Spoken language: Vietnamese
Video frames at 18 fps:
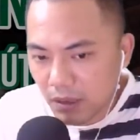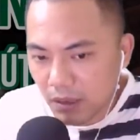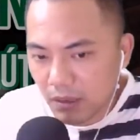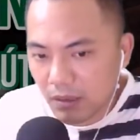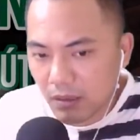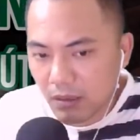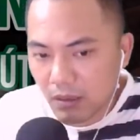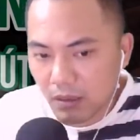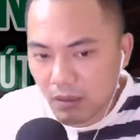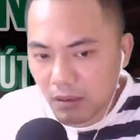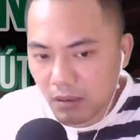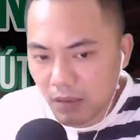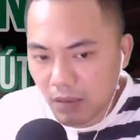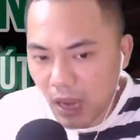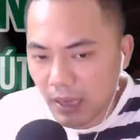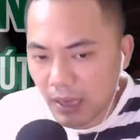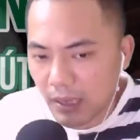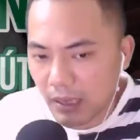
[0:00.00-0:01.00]
Thầy,
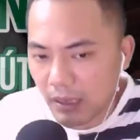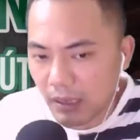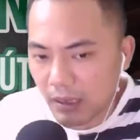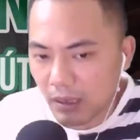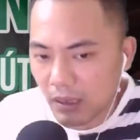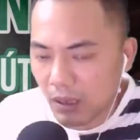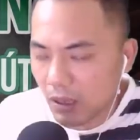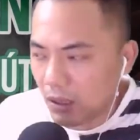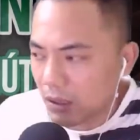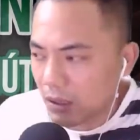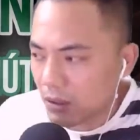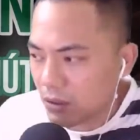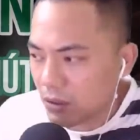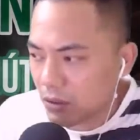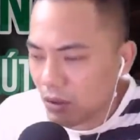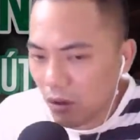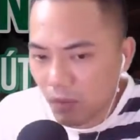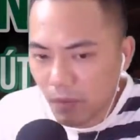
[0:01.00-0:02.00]
tôi
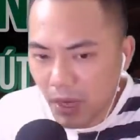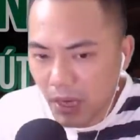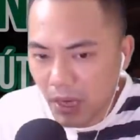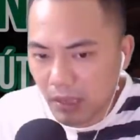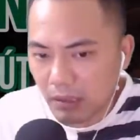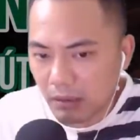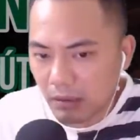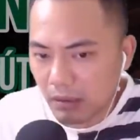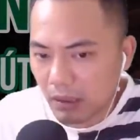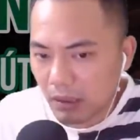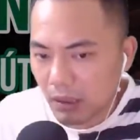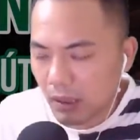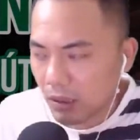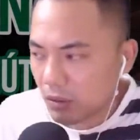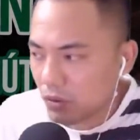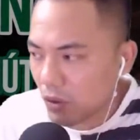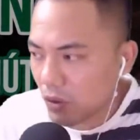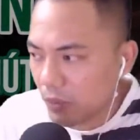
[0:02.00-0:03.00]
biết. Tôi biết
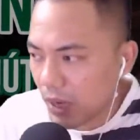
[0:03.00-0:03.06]
đến đâu